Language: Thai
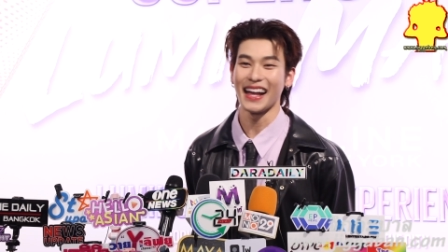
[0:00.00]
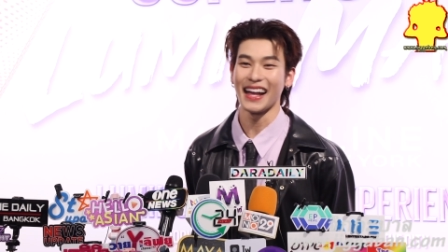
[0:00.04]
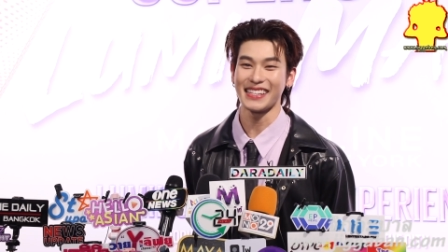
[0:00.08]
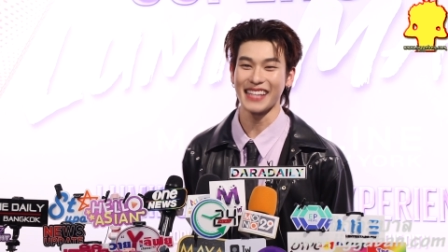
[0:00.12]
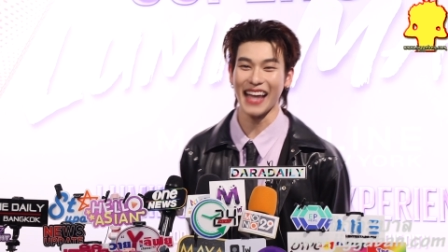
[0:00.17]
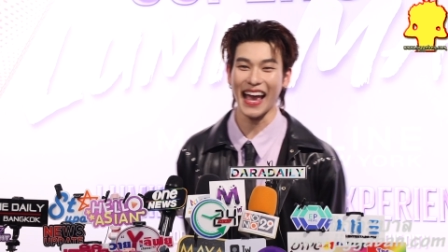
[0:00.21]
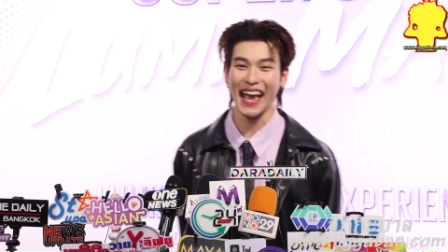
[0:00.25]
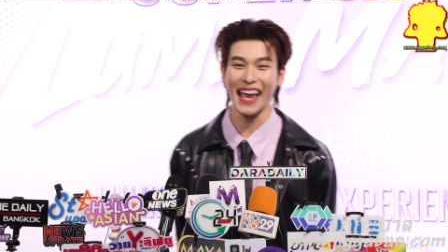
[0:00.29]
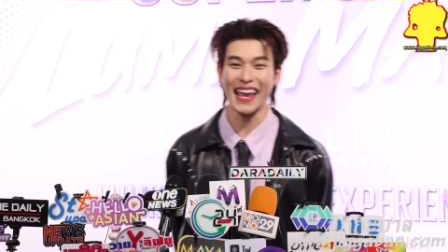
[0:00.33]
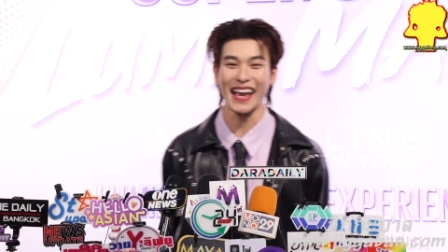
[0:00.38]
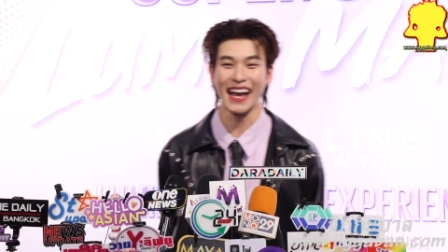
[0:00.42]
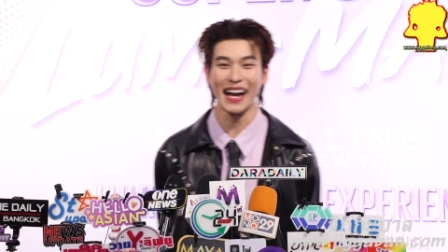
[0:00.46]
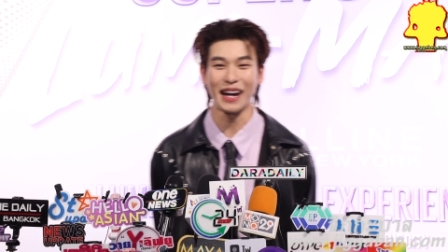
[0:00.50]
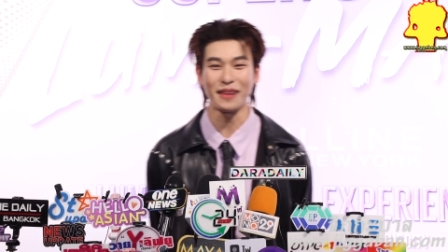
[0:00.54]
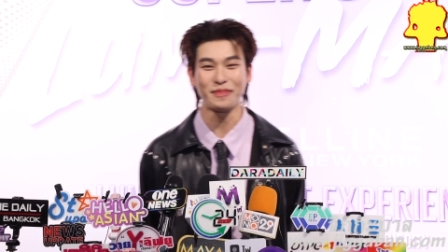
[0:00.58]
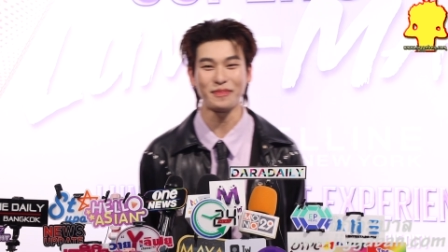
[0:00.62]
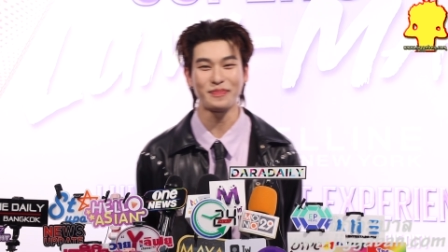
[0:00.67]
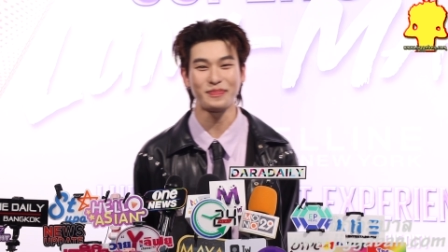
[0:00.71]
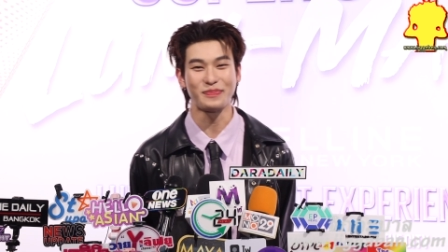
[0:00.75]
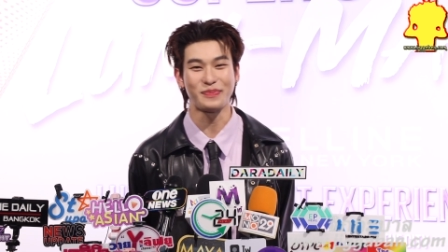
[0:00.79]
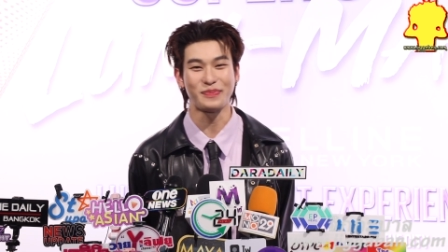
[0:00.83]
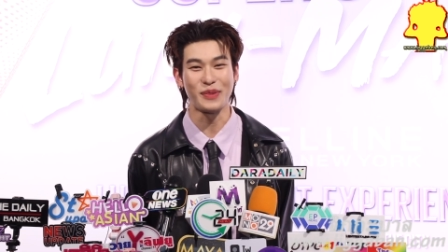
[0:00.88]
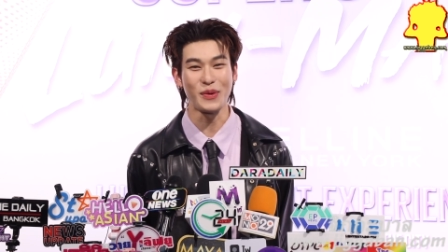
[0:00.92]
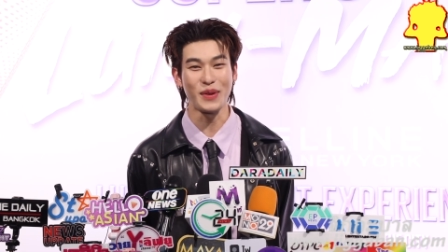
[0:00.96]
ใช่ครับ
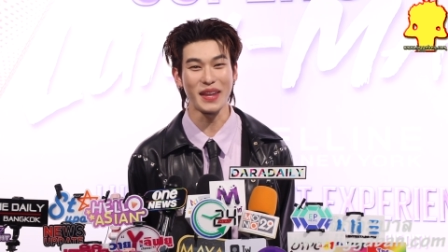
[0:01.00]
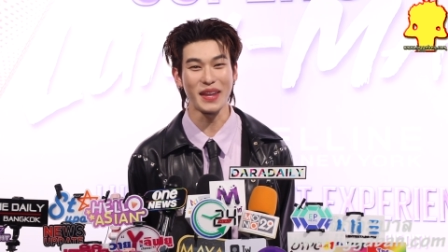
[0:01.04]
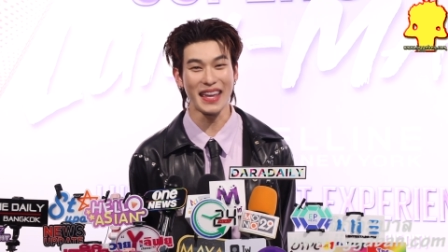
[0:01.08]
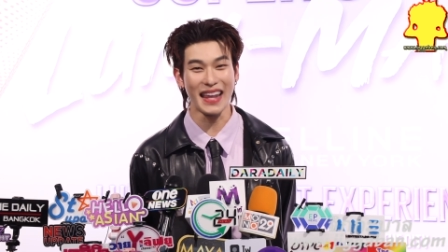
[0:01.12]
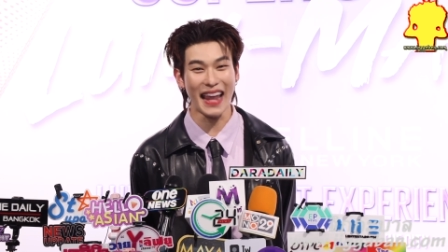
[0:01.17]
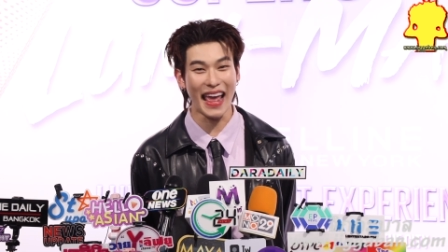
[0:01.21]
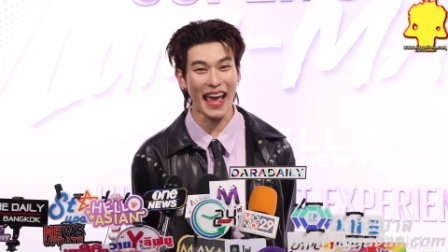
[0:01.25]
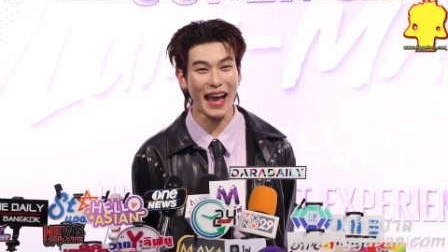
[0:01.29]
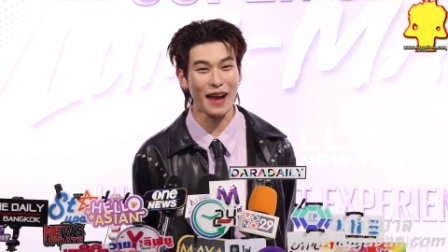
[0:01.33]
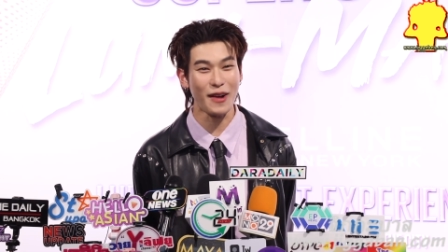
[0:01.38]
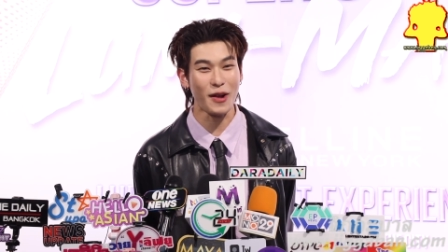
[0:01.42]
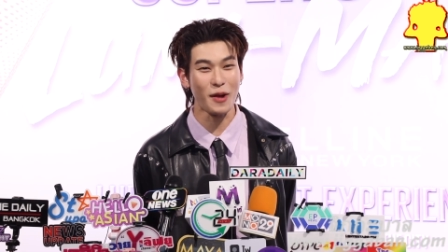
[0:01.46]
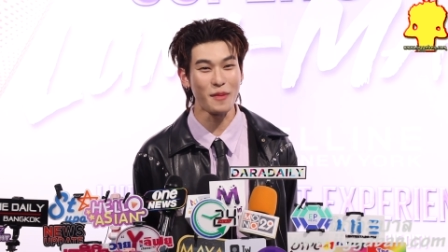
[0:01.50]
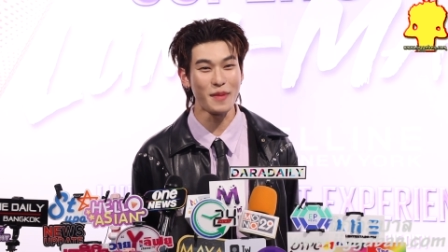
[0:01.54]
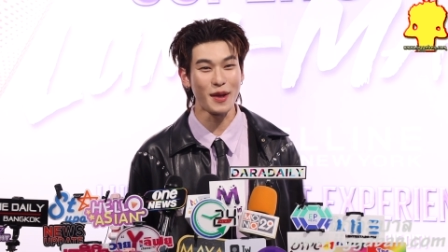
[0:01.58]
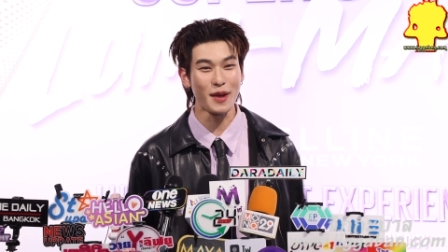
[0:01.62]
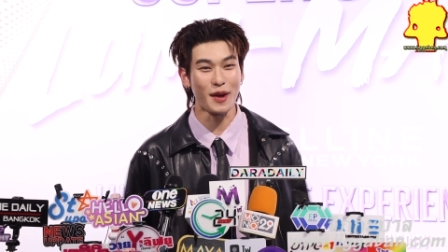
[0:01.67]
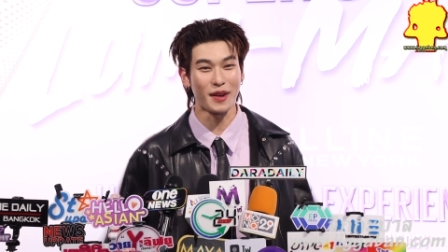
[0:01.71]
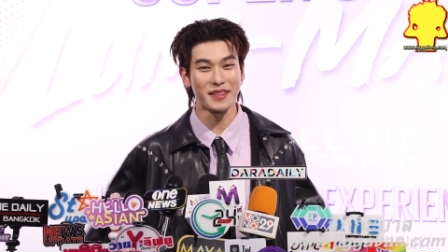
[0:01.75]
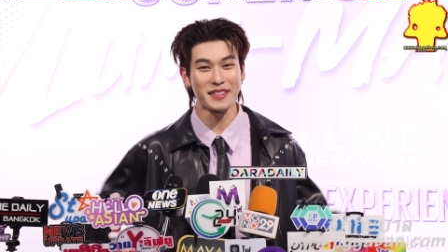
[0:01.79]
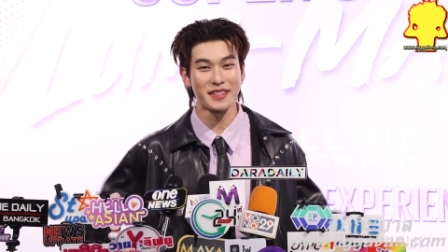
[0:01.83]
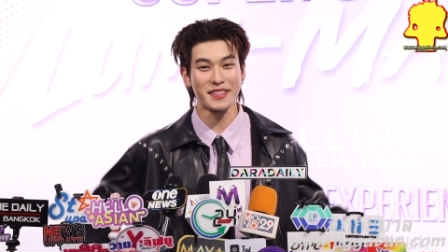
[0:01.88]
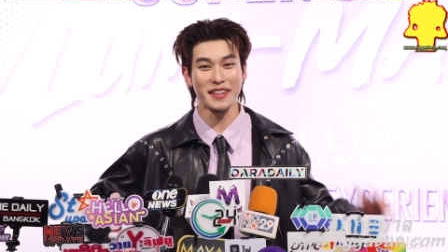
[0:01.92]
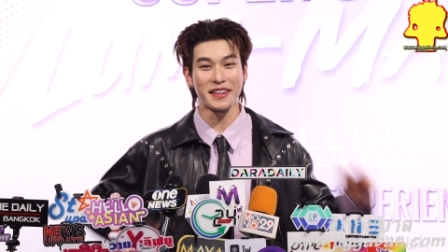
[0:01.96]
พรุ่งนี้แล้วก็มีค
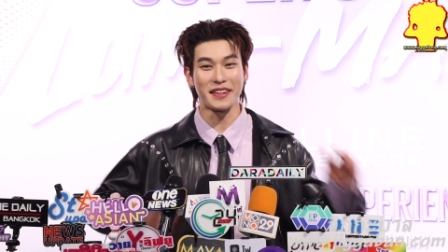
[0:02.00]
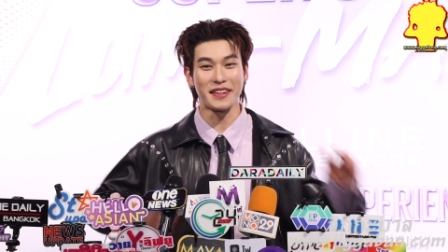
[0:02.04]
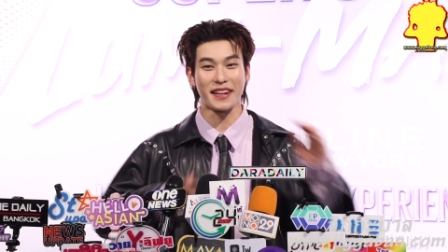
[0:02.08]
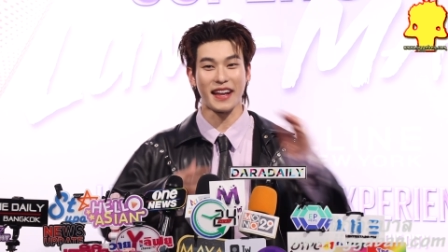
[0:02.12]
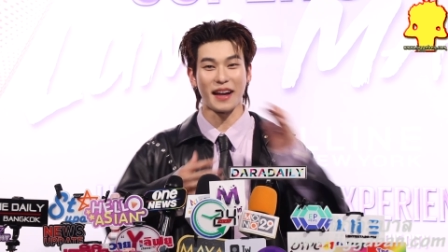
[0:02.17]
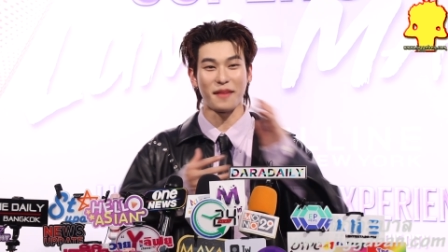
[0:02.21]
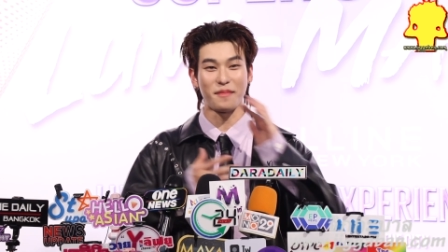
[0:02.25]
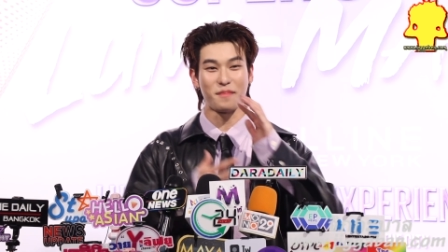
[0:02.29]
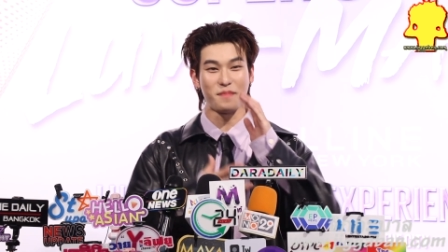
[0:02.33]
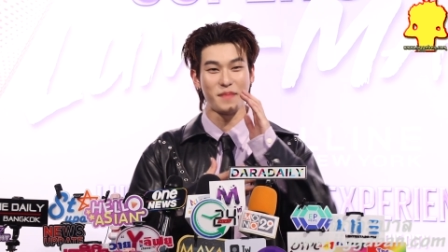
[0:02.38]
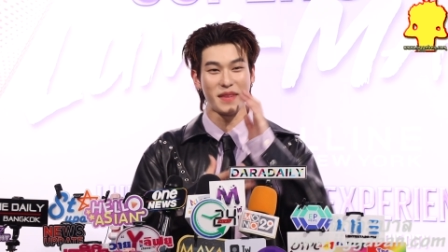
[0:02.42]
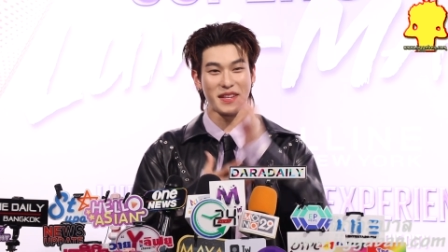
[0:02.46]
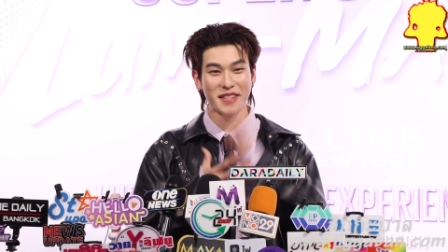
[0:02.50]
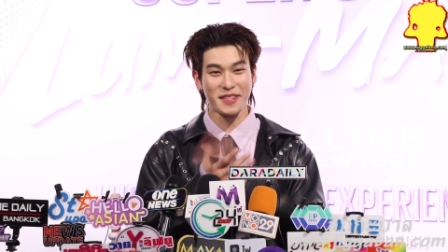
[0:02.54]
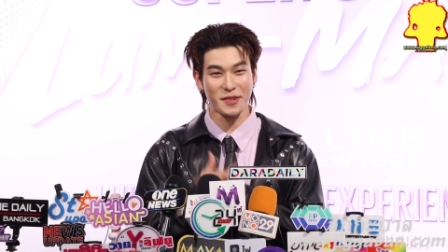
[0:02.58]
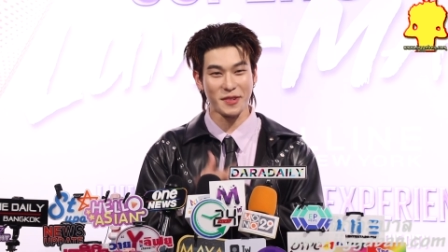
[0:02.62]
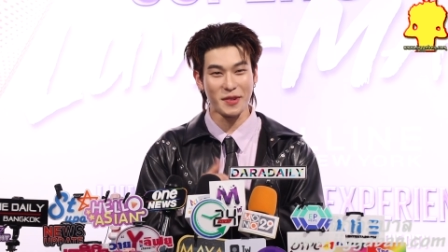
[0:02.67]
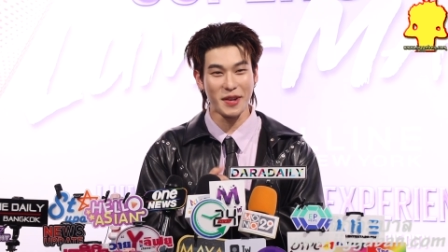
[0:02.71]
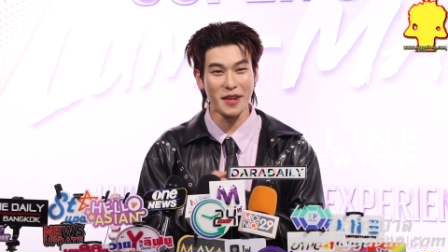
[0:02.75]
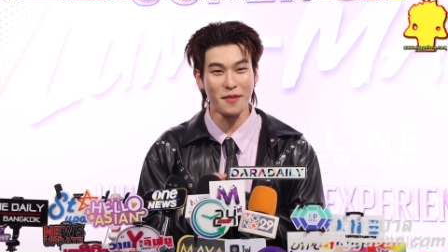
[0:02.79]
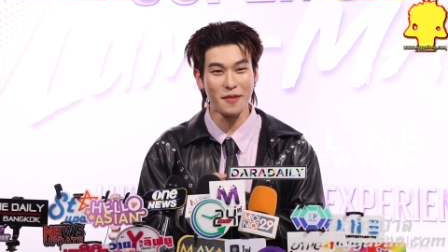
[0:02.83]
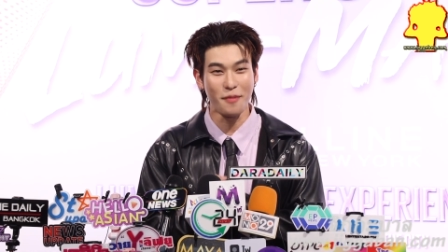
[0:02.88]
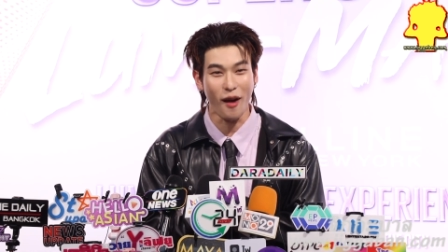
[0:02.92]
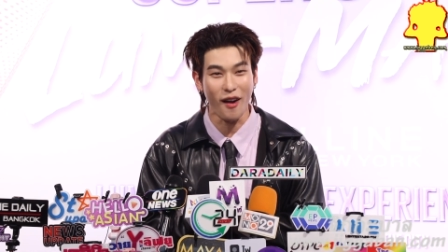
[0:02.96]
อนเสิร์ตกับ
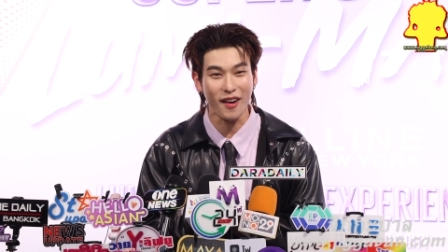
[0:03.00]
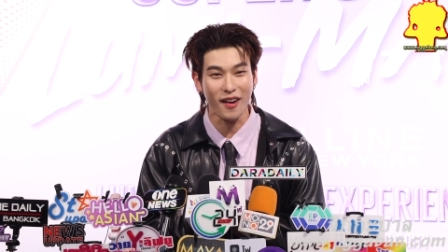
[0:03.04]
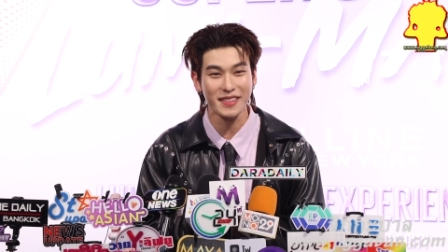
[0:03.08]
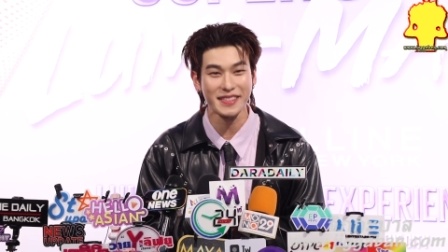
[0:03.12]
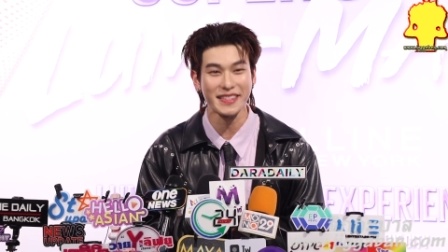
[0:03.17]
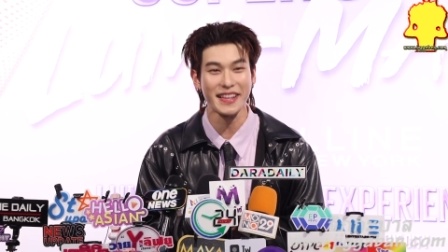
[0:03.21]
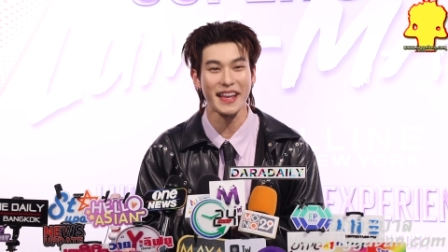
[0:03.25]
Mystery Box